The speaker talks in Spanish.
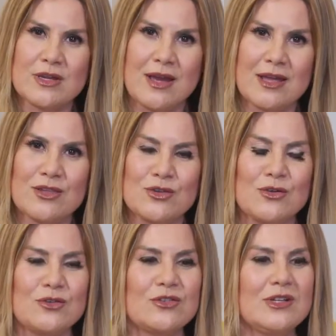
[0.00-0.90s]
eh,
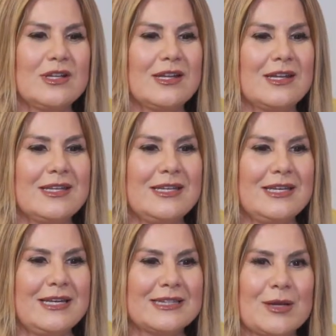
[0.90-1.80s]
años
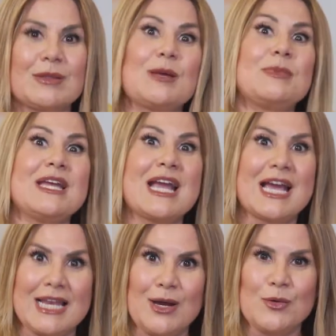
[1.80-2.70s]
y estaba también
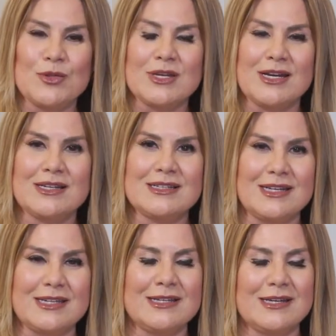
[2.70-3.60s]
Claudia,
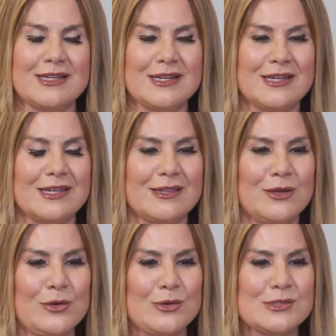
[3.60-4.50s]
la hija de,
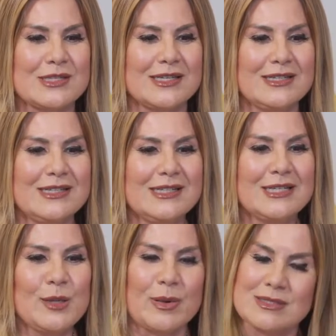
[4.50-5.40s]
de José,
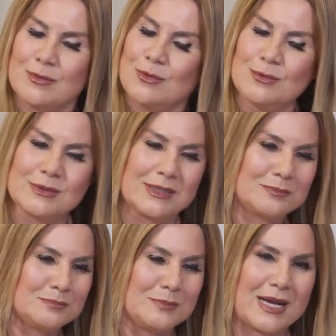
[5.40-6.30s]
y pasamos
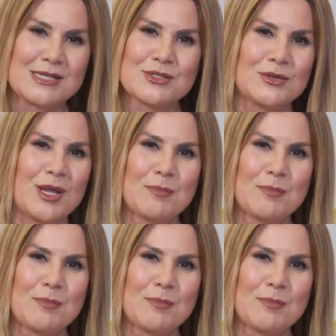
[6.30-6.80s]
unas vacaciones